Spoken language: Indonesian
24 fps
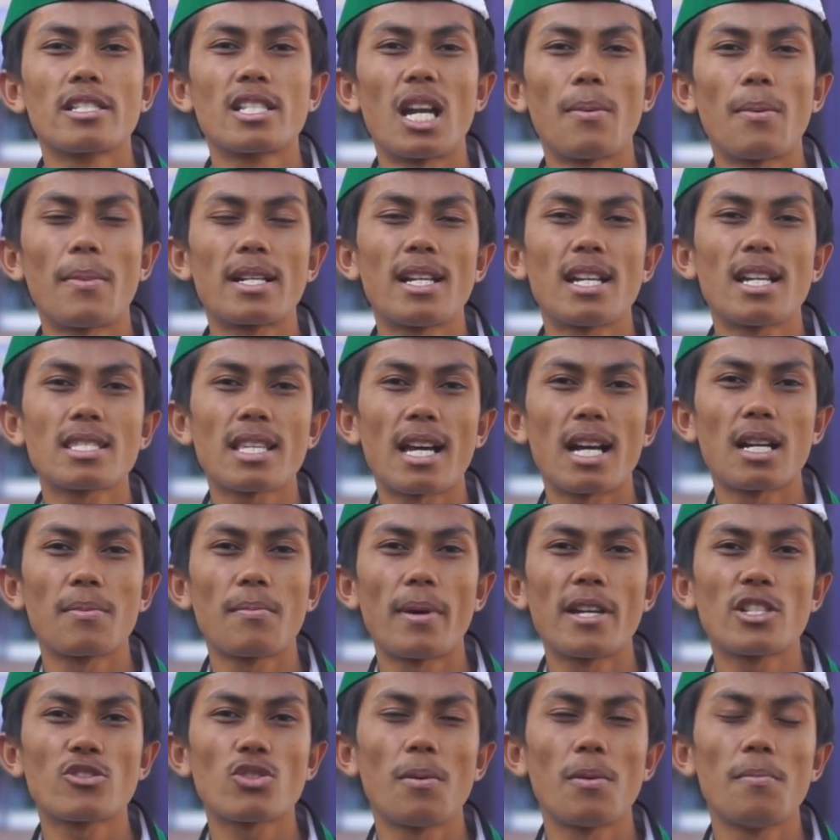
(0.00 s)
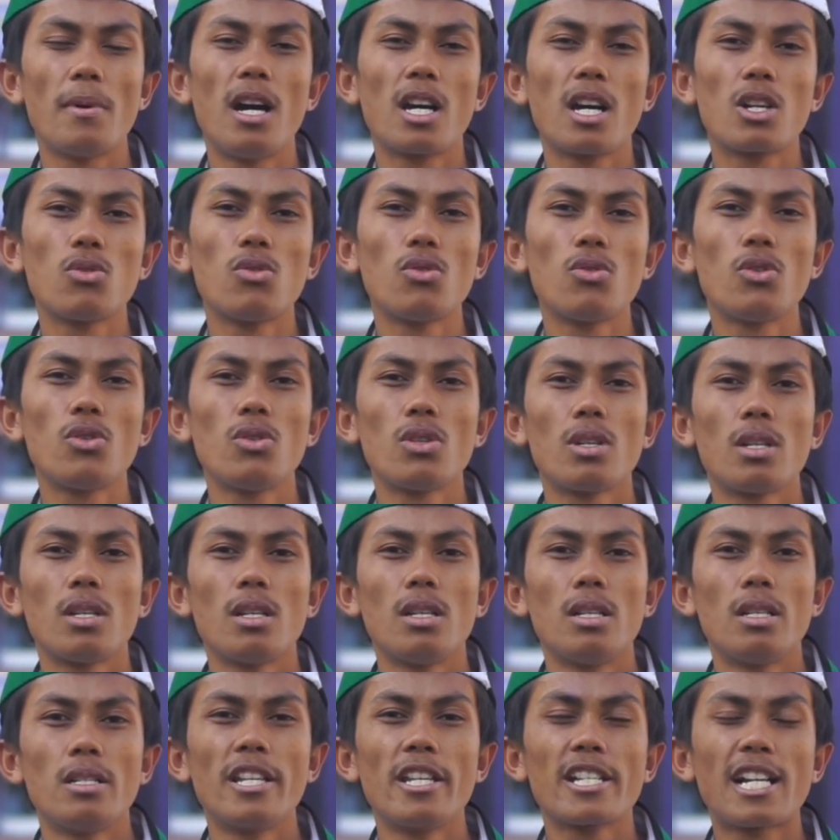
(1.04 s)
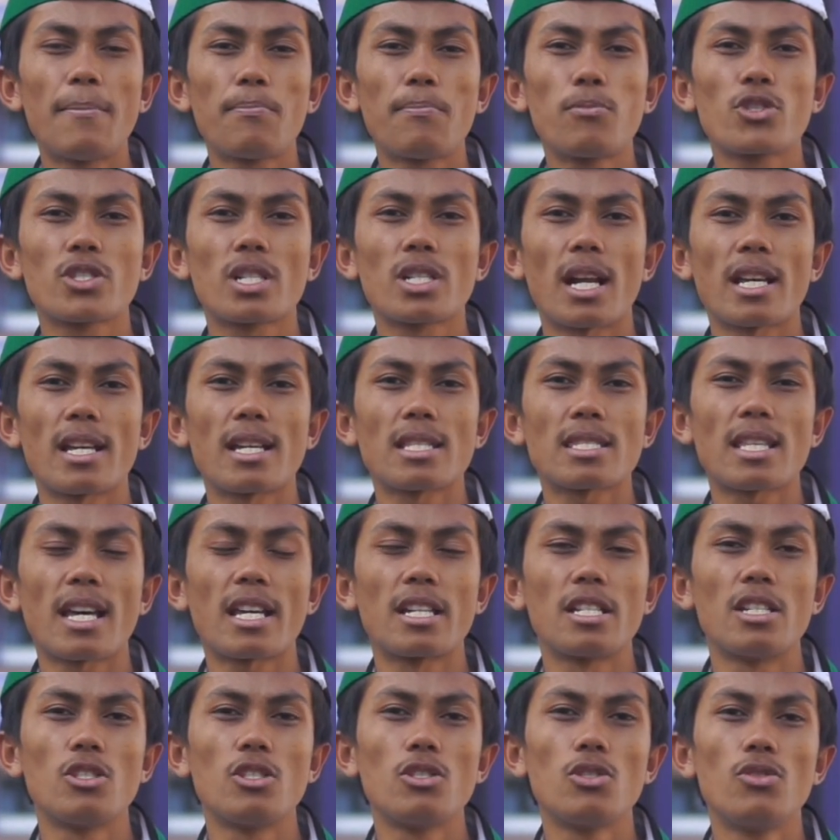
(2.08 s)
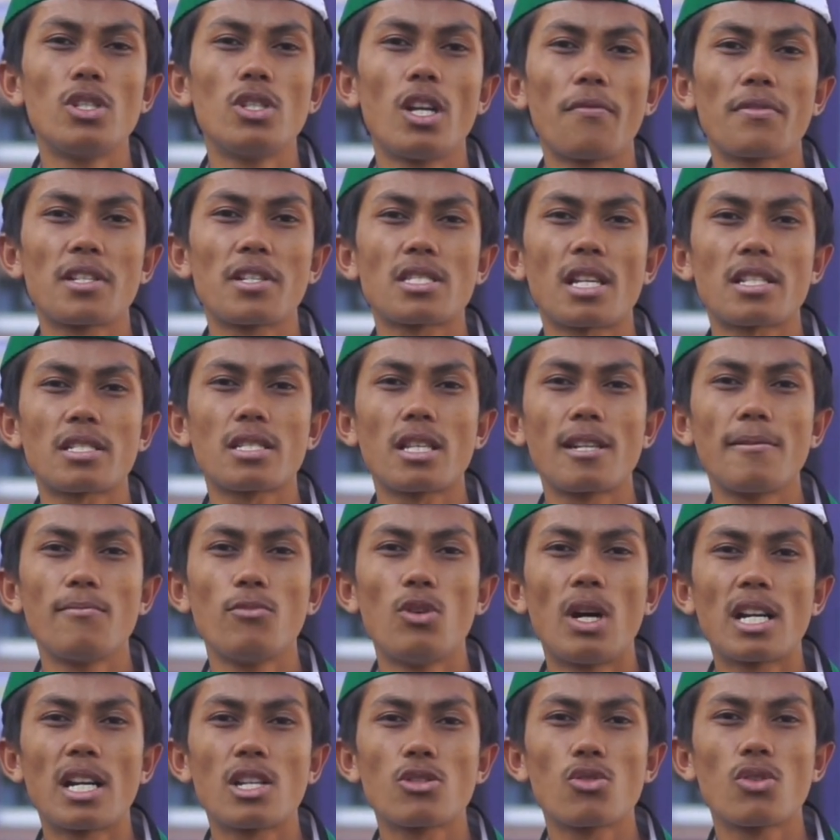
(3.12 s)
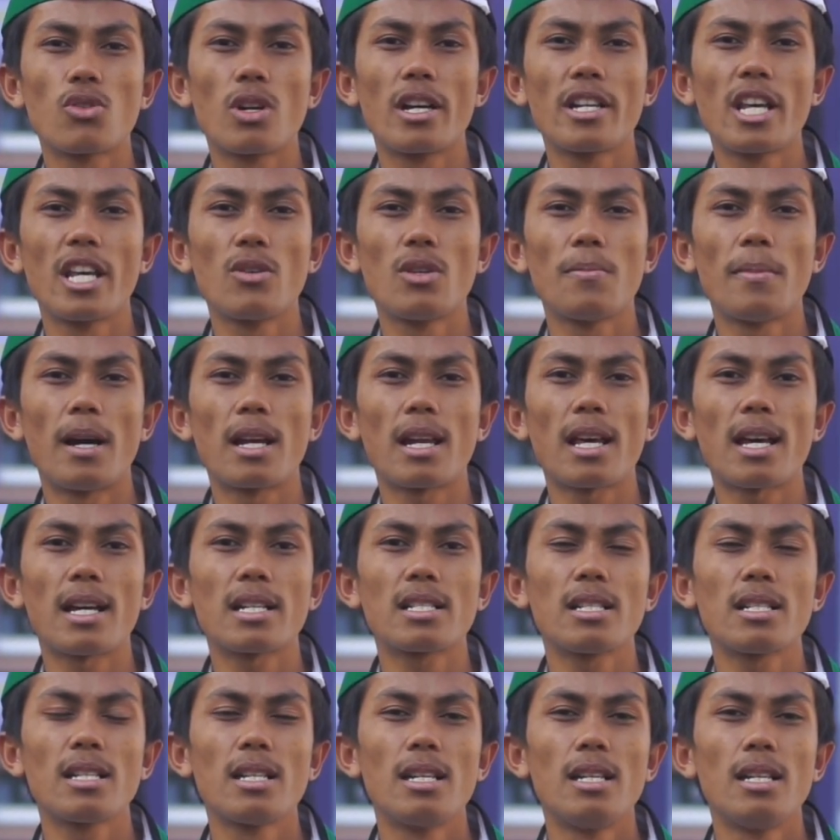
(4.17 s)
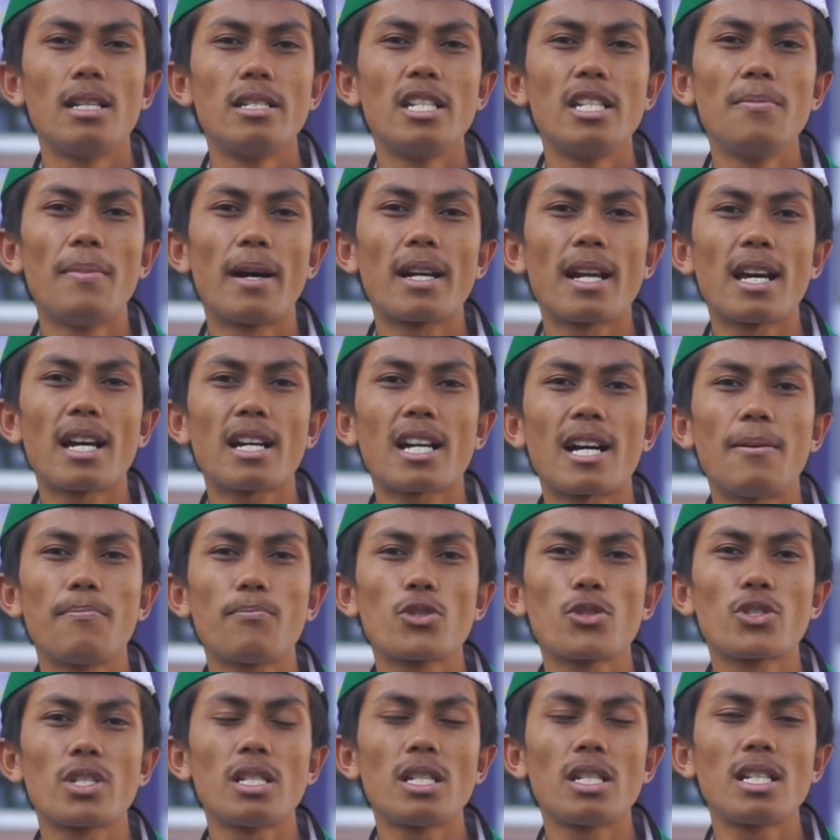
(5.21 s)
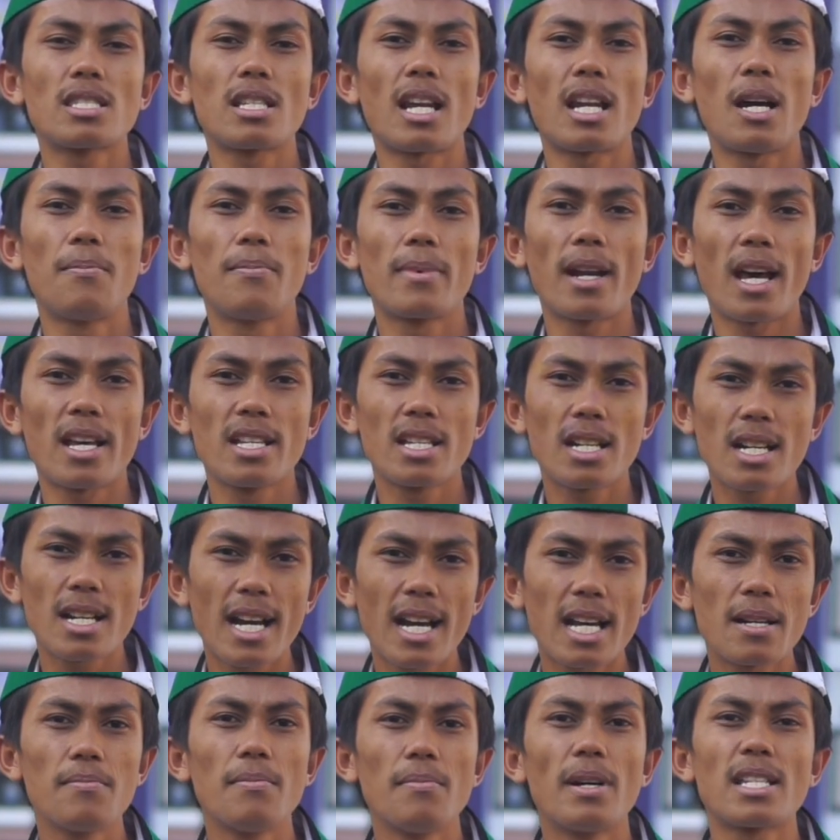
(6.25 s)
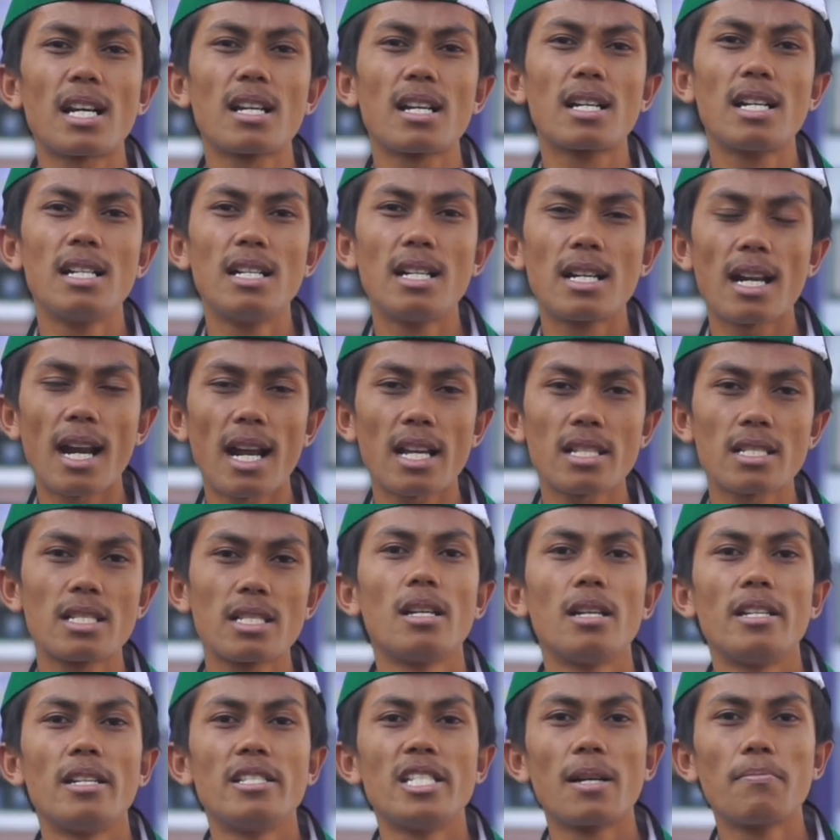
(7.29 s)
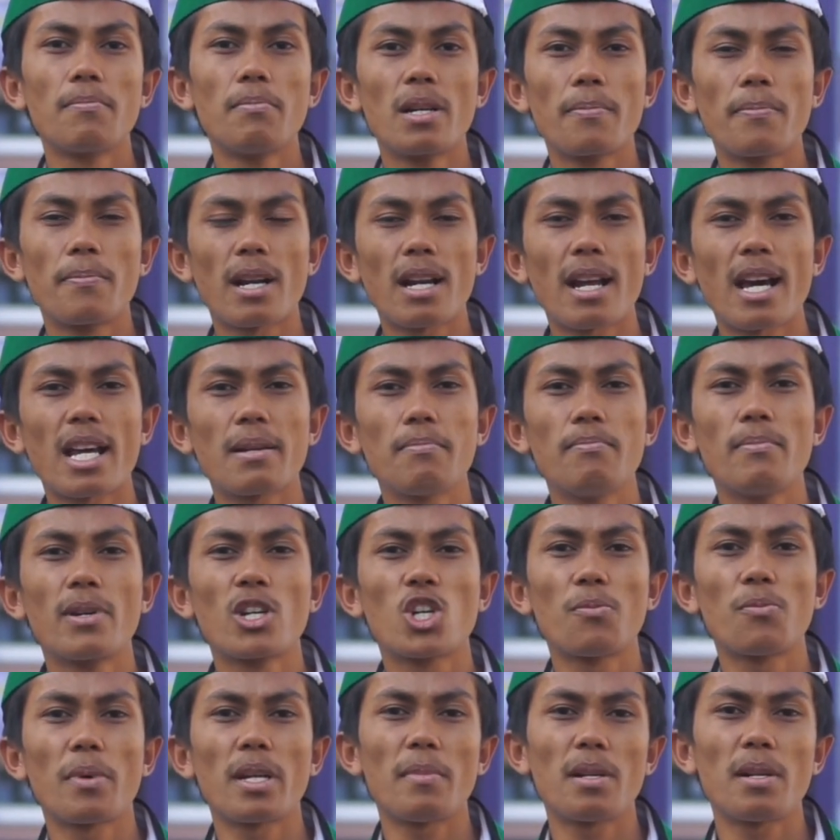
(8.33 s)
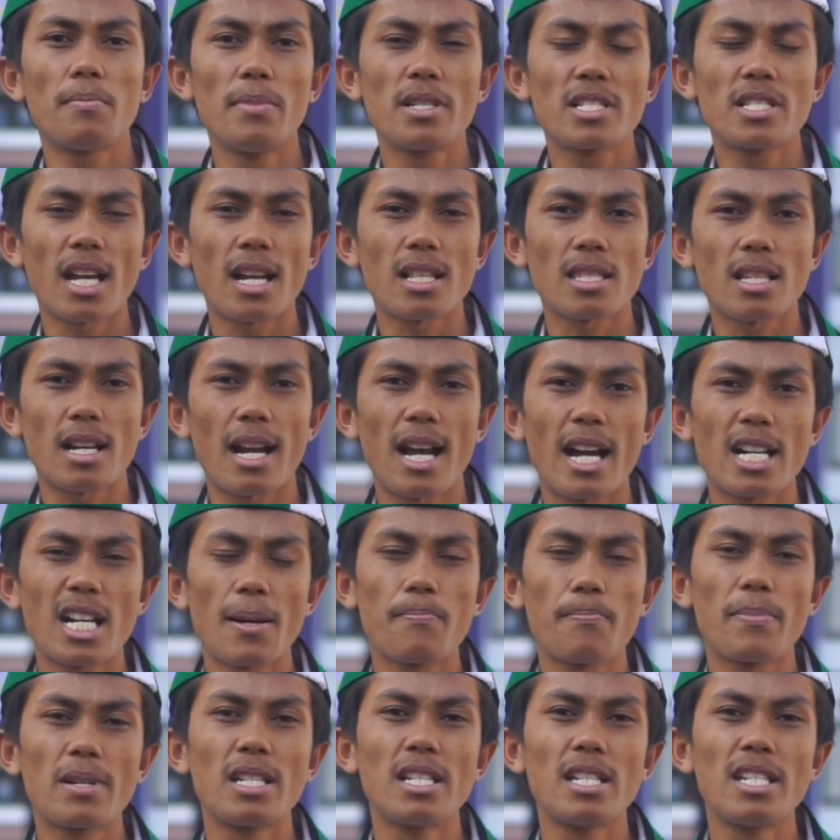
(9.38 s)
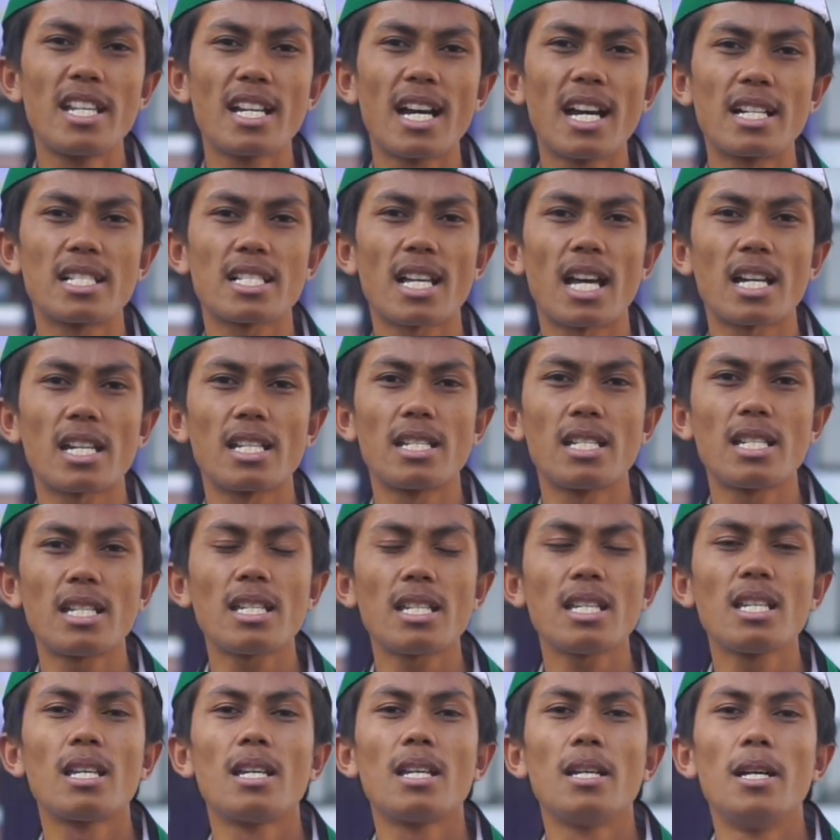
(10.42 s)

Selamat datang mahasiswa baru di kampus kerayatan Universitas Tribuana Tunggadewi Malang, di mana kampus ini telah melahirkan banyak generasi yang berperan, berkomitmen besar terhadap pendidikan saat ini,